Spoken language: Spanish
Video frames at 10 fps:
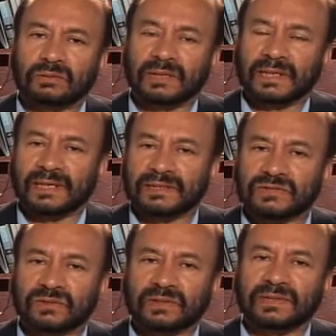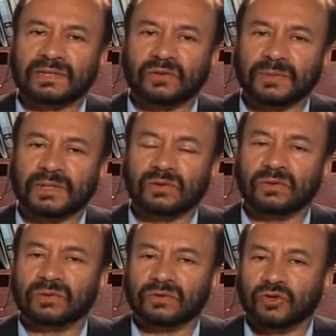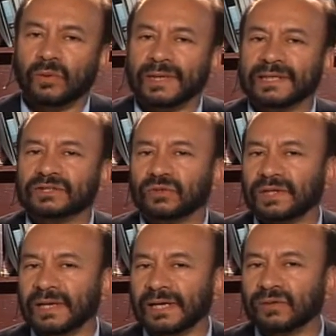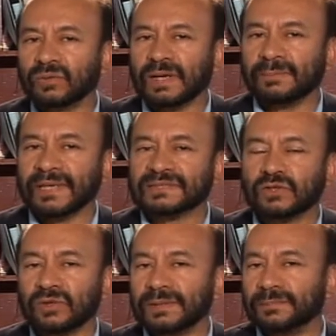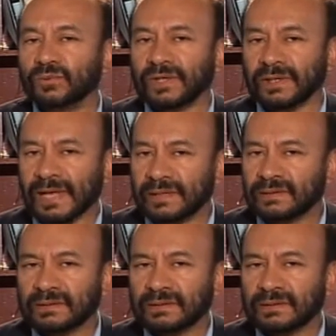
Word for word: en las elecciones del domingo no van a tolerar una paz con impunidad.